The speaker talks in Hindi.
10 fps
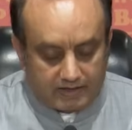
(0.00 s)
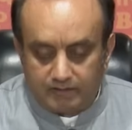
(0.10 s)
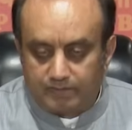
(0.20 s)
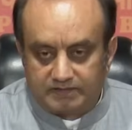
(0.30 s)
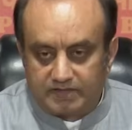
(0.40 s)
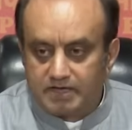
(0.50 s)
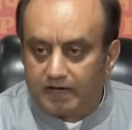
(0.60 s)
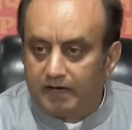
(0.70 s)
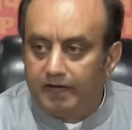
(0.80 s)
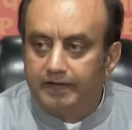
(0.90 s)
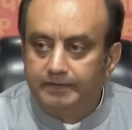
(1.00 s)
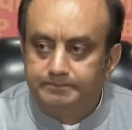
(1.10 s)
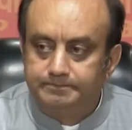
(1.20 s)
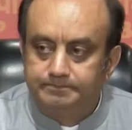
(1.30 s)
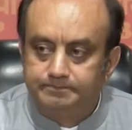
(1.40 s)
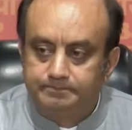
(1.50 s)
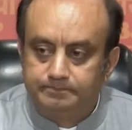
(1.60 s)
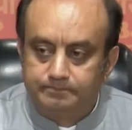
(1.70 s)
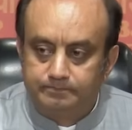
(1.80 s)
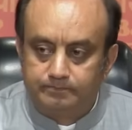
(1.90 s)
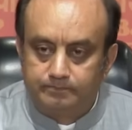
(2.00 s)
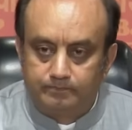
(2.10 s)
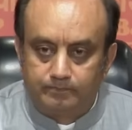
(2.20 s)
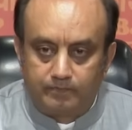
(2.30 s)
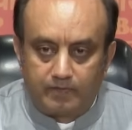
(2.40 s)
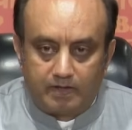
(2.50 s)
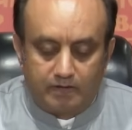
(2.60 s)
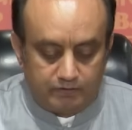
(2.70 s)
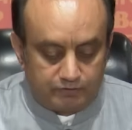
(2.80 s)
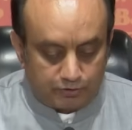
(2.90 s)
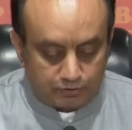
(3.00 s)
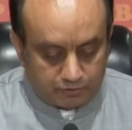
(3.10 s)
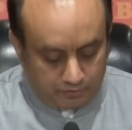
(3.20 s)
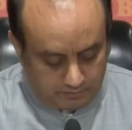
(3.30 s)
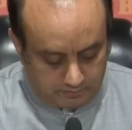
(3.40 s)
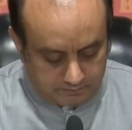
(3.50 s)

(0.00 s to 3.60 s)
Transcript: आगे बढ़ता जा रहा है त्यों त्यों